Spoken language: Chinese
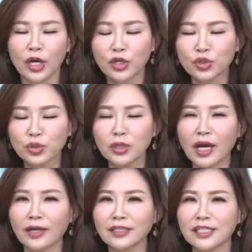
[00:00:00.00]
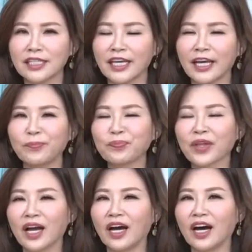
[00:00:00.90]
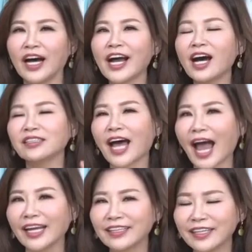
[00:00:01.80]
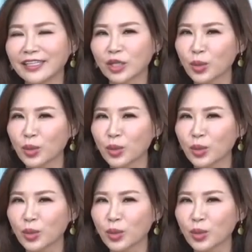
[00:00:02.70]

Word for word: 需要一些呃很好的 idea，